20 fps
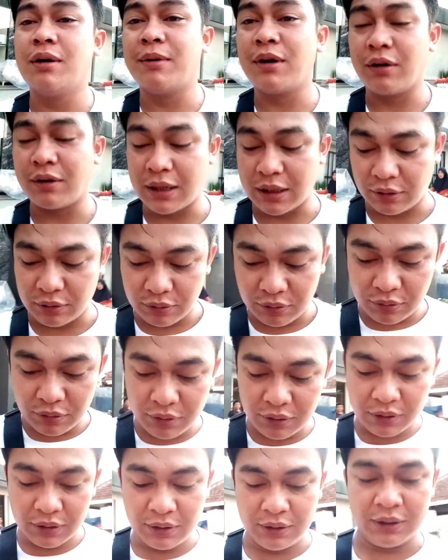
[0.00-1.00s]
wabarakatuh
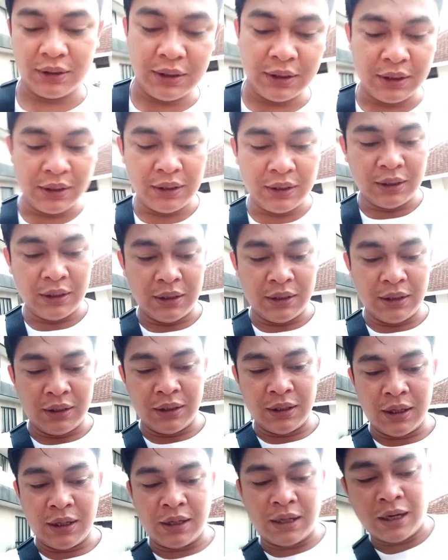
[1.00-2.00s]

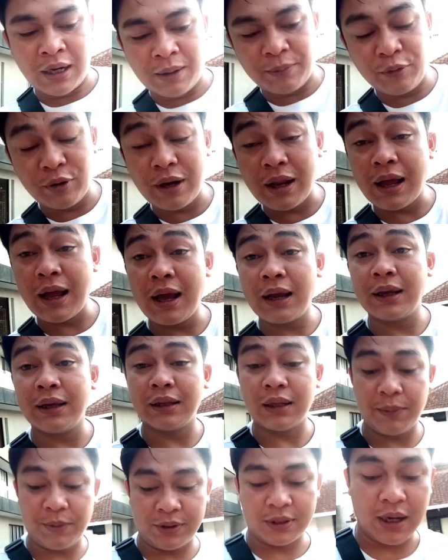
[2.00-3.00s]
Alhamdulillah
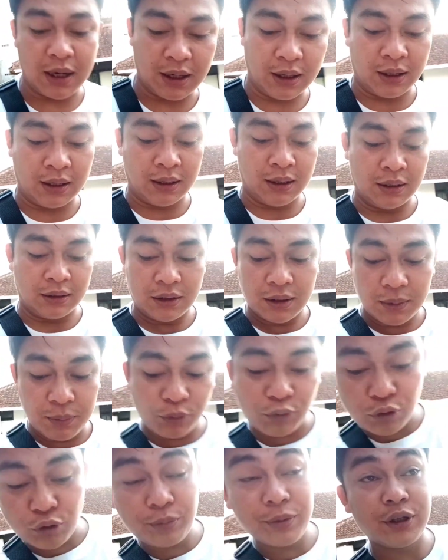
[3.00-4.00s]
kita bisa
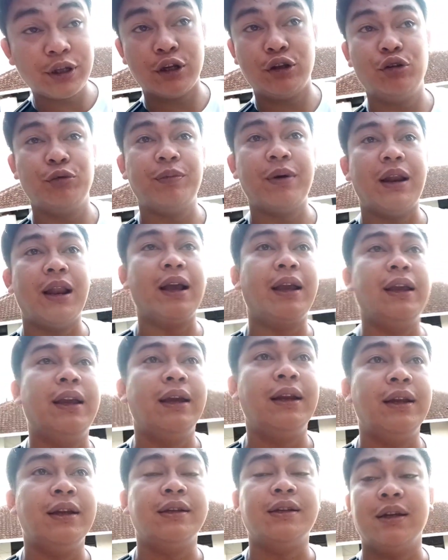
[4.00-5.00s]
ketemu bisa jumpa
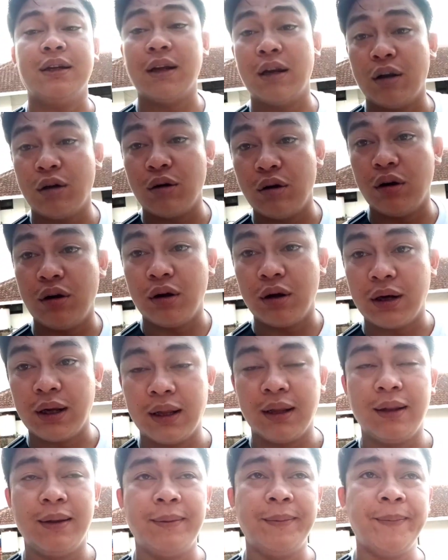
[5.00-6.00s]
lagi di channel
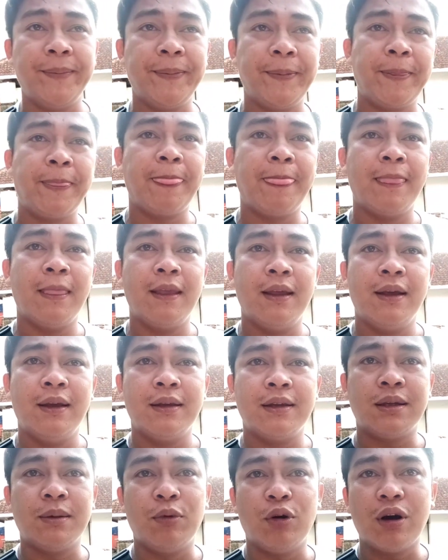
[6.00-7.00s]
Logodoril
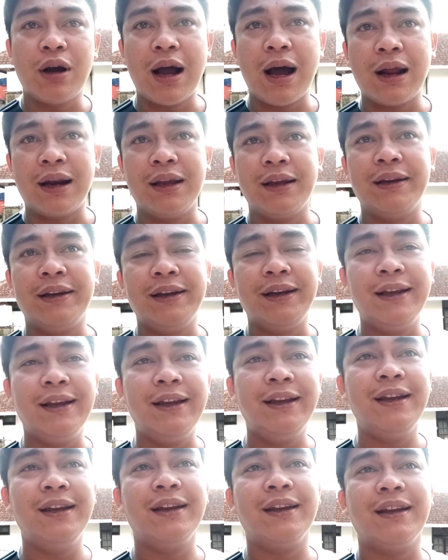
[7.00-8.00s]
Semoga hari
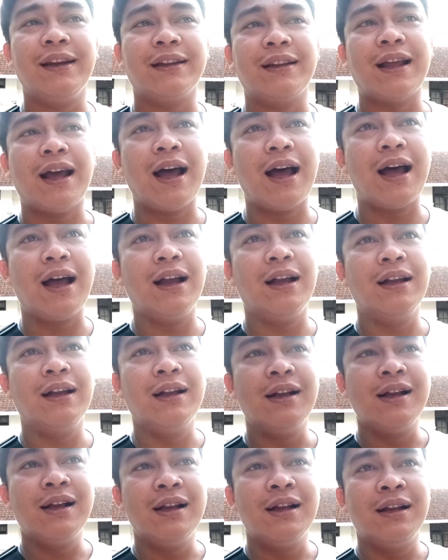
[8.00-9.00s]
ini kita
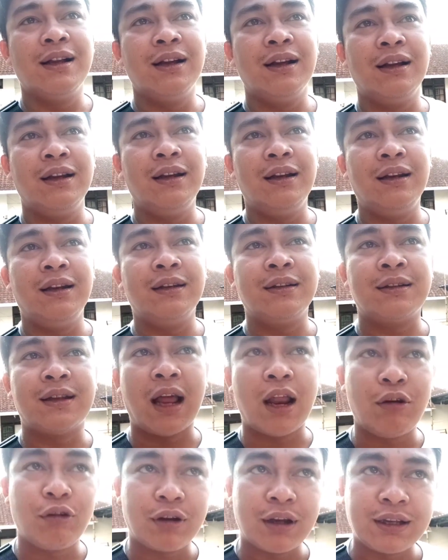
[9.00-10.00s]

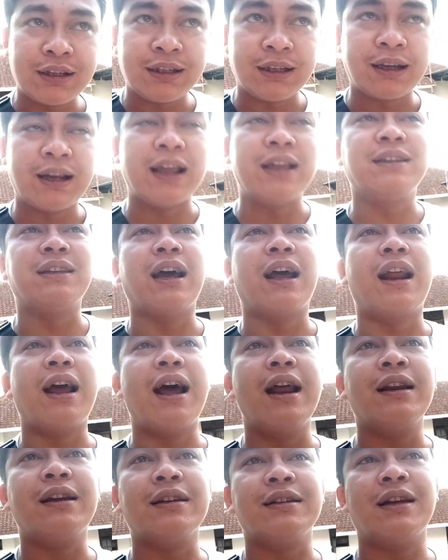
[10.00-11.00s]
selalu kasih
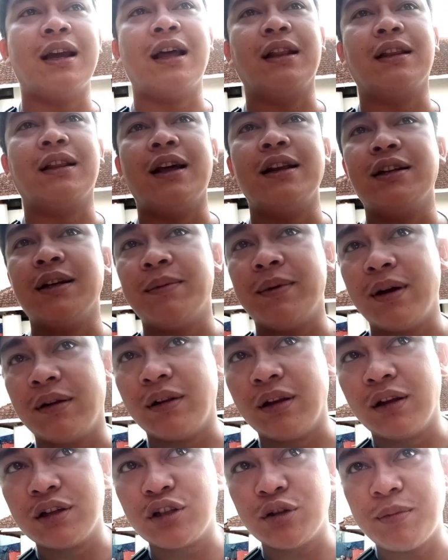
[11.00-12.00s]
kelancaran, kesehatan sama
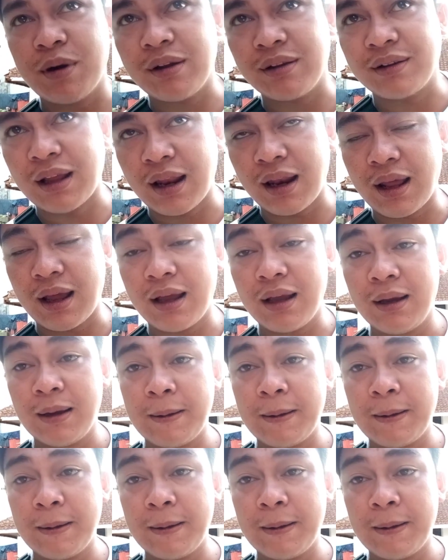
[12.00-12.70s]
Allah Subhanahu Taala.